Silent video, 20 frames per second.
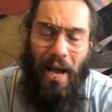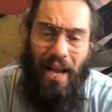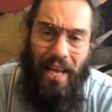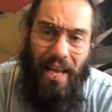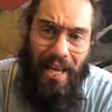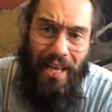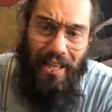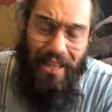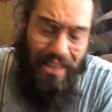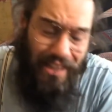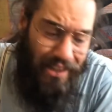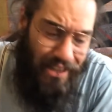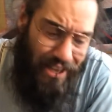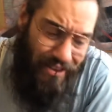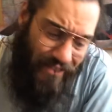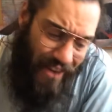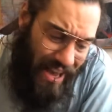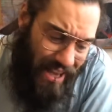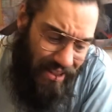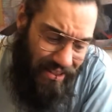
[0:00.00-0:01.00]
che
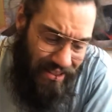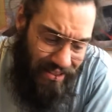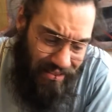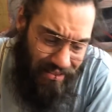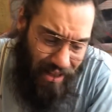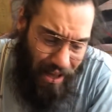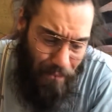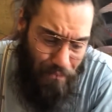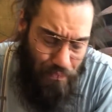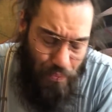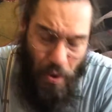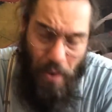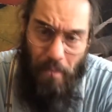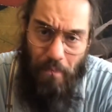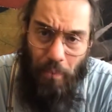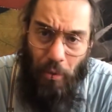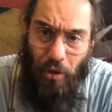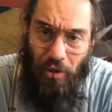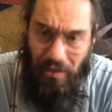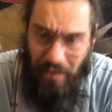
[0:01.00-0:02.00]
diventa più
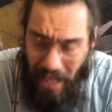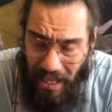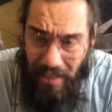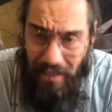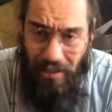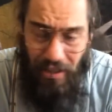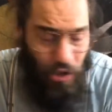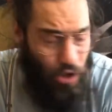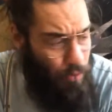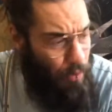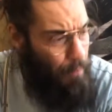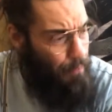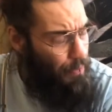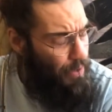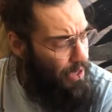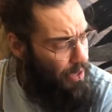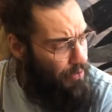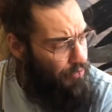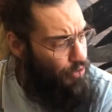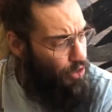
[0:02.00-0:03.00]
importante, come
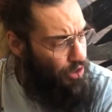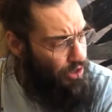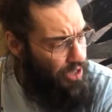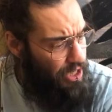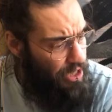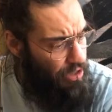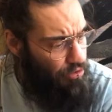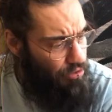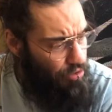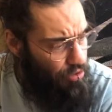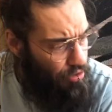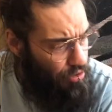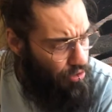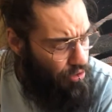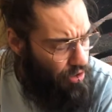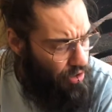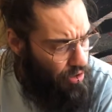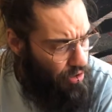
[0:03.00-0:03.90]
appena vi ho detto,